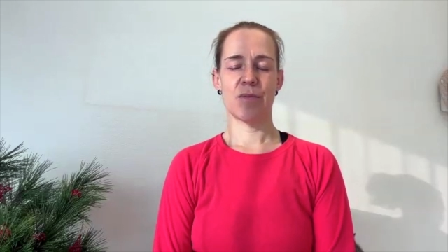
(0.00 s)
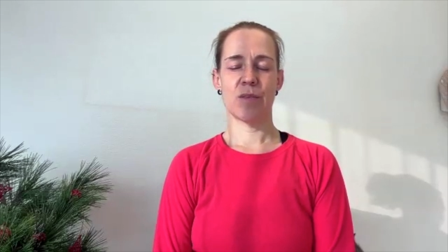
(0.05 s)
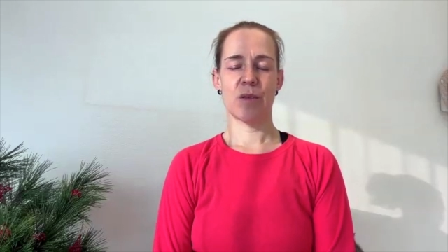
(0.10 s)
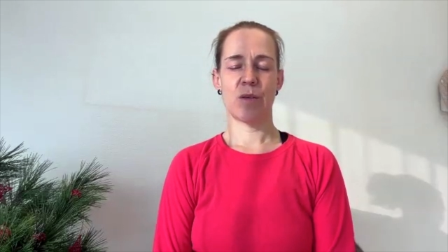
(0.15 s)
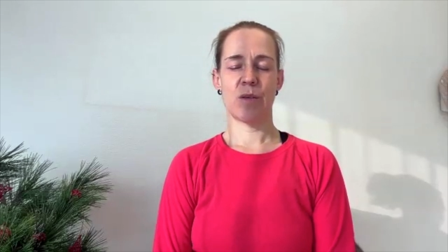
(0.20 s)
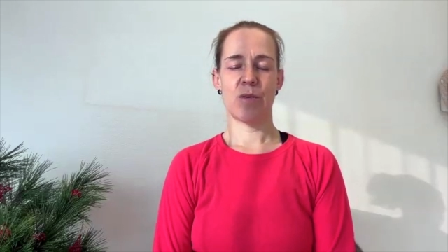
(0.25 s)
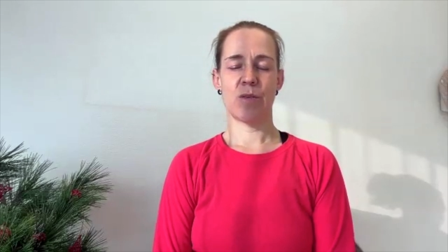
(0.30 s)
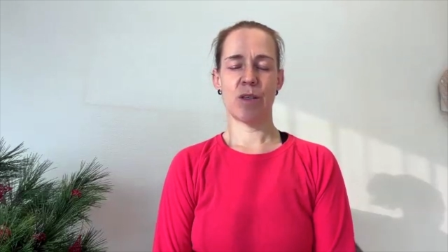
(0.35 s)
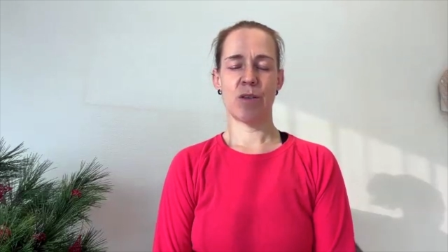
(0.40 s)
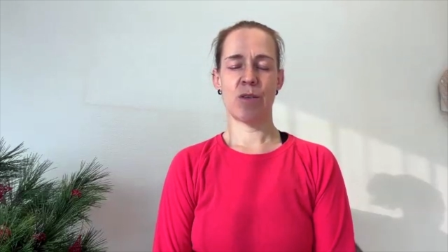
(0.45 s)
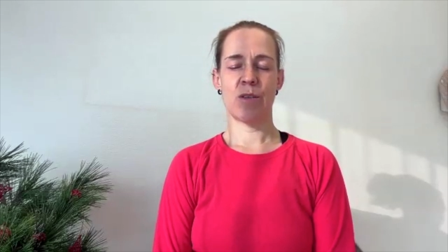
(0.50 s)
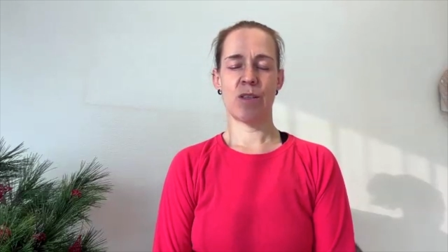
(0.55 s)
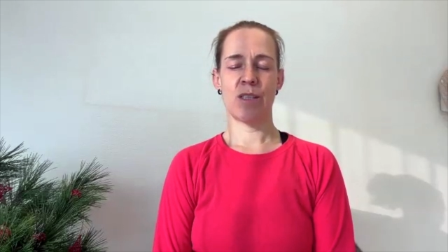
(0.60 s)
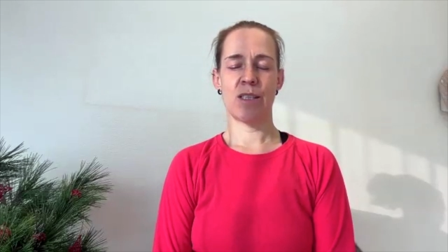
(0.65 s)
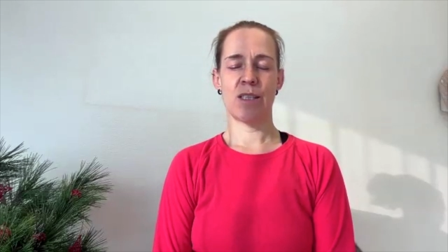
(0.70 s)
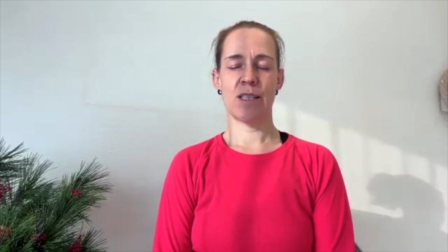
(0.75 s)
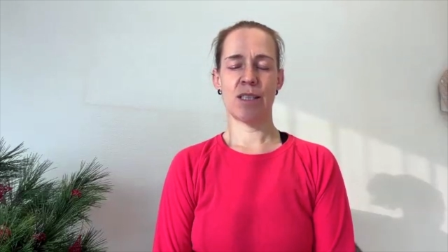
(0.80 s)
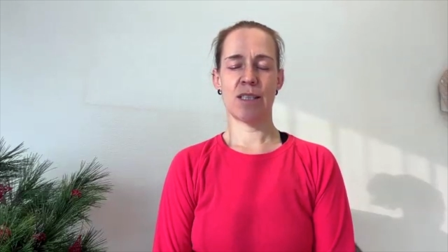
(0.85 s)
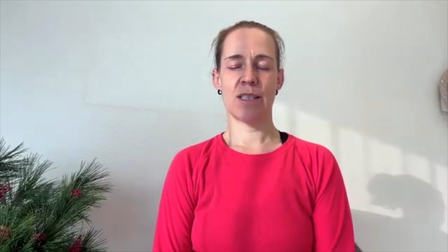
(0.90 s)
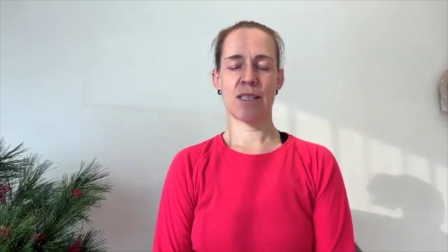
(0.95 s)
Und wenn du
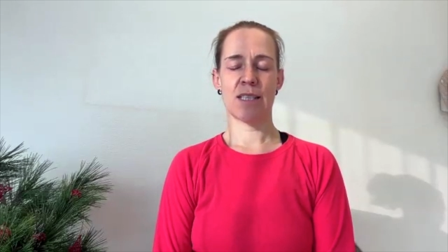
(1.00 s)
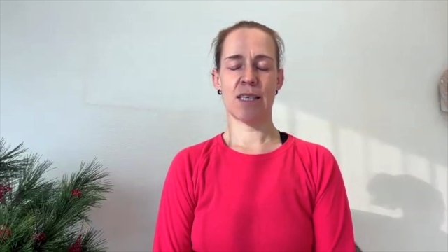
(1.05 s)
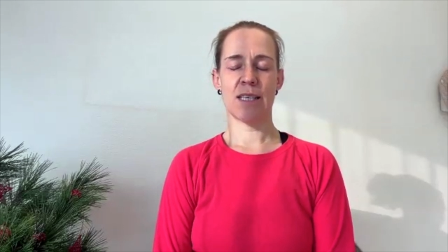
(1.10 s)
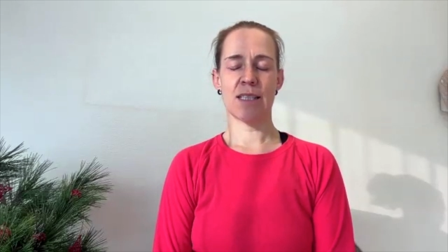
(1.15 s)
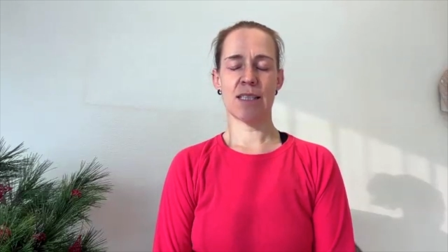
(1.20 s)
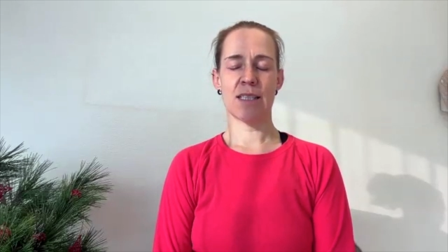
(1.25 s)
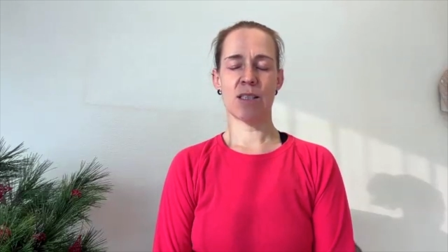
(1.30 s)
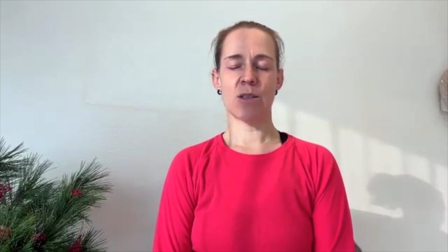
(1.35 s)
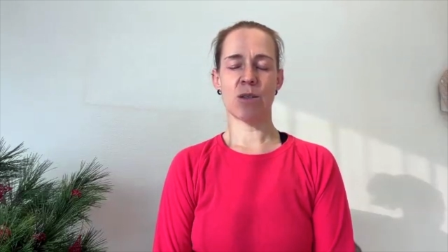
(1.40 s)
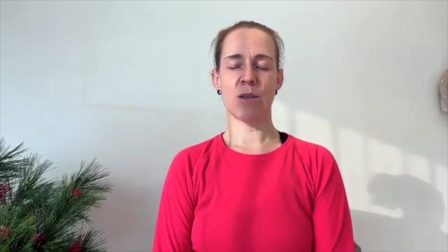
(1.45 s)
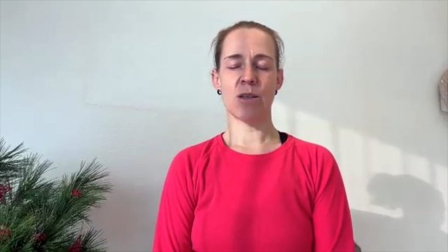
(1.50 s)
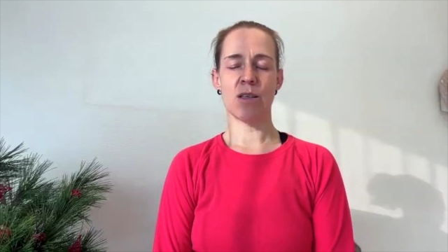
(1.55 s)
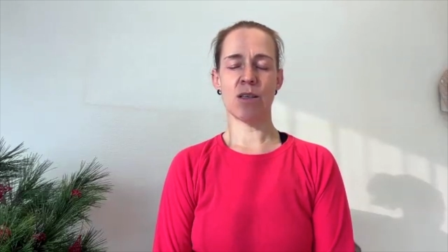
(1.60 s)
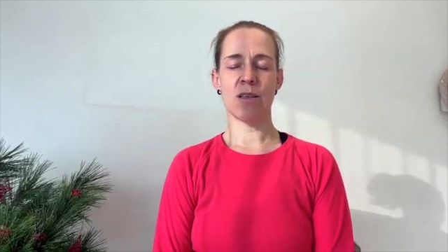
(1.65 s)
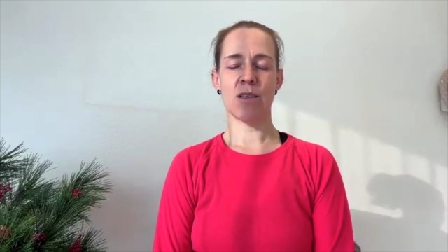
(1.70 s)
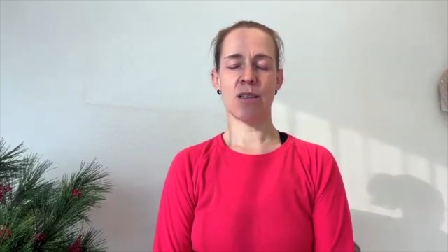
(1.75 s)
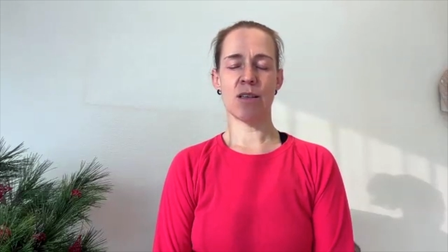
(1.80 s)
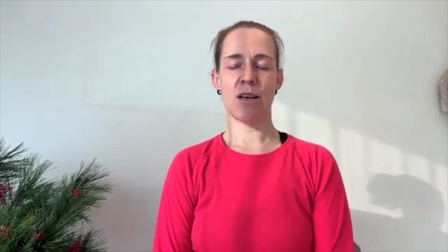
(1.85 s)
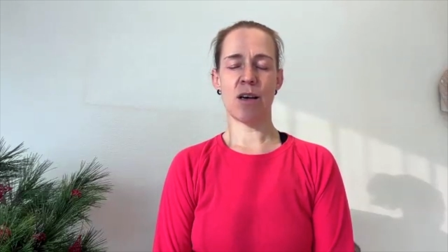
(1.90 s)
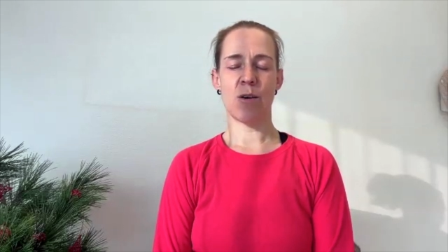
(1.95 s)
dich jetzt ganz
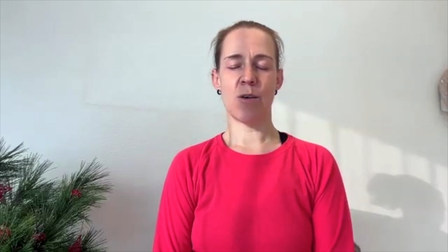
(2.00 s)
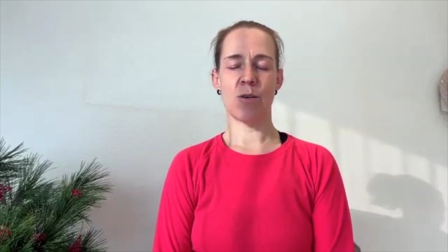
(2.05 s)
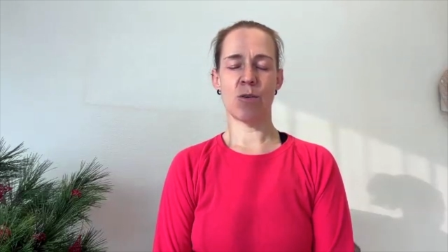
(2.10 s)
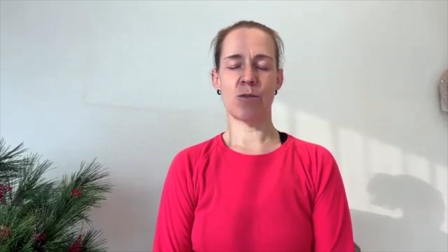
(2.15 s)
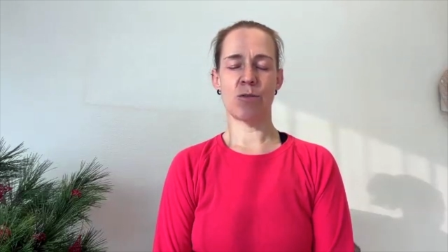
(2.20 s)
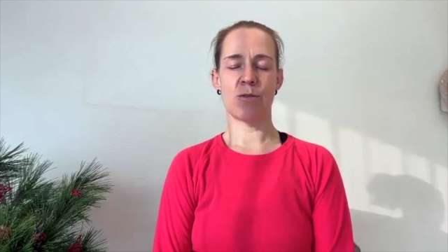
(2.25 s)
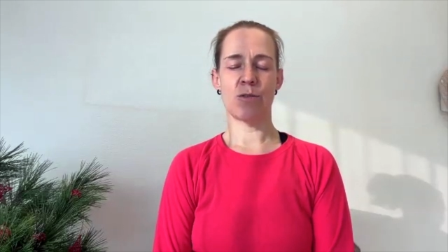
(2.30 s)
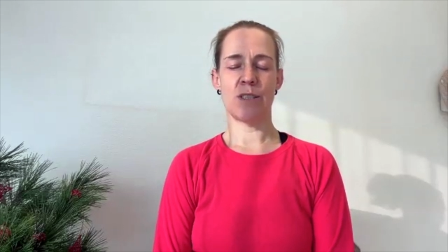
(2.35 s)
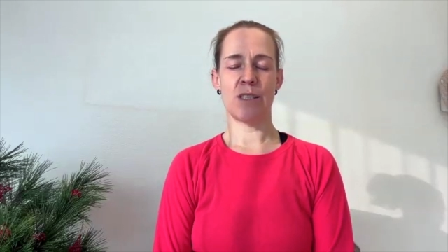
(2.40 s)
dolle auf